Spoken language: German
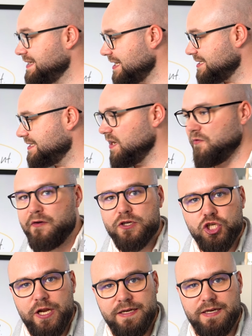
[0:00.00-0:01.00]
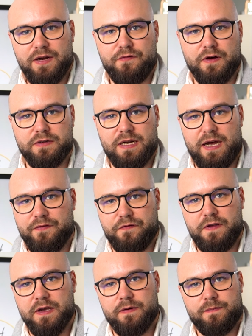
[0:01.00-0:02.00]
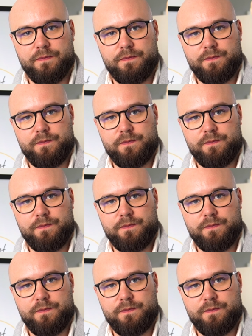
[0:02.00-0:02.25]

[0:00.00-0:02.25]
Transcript: Das Ding verschlingt einfach 3, 4.